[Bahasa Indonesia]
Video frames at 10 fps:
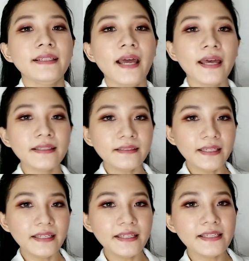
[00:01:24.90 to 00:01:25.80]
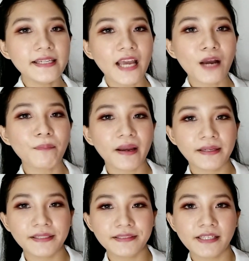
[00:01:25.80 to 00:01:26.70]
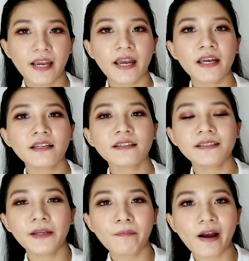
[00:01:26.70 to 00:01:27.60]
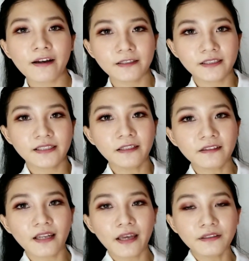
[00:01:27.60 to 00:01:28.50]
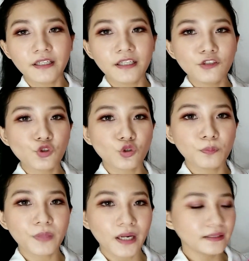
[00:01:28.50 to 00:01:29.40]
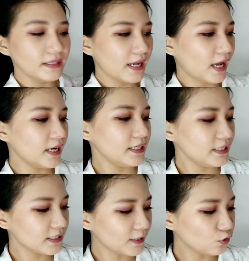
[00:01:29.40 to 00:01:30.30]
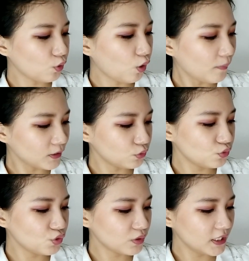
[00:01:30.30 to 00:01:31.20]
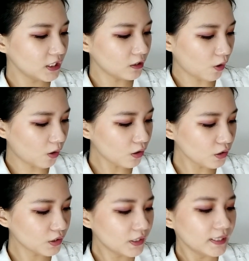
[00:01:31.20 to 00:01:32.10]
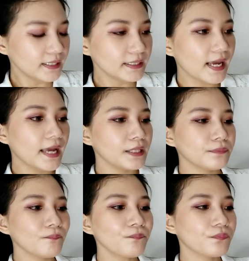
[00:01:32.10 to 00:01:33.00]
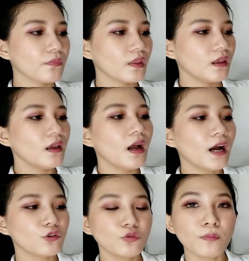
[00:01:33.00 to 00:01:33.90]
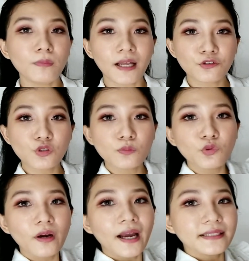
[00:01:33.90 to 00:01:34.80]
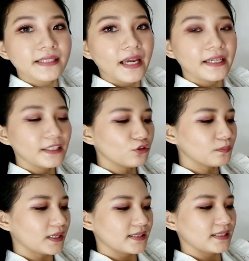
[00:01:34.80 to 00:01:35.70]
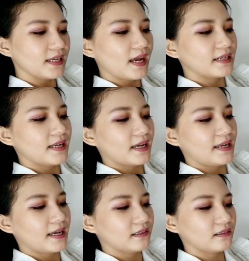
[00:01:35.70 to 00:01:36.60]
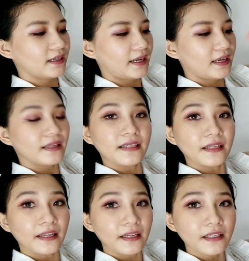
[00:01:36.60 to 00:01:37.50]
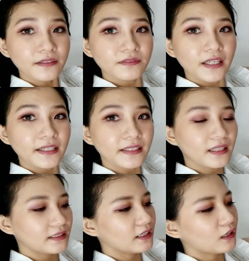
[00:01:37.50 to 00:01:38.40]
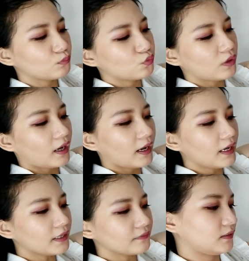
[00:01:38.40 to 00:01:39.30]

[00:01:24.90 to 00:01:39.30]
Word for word: dan ini dia paketnya gede banget dan ini cukup berat ya ini 1,7 kilo dan aku langsung buka aja ini tuh plastiknya ada yang kayak gini jadi kita tinggal buka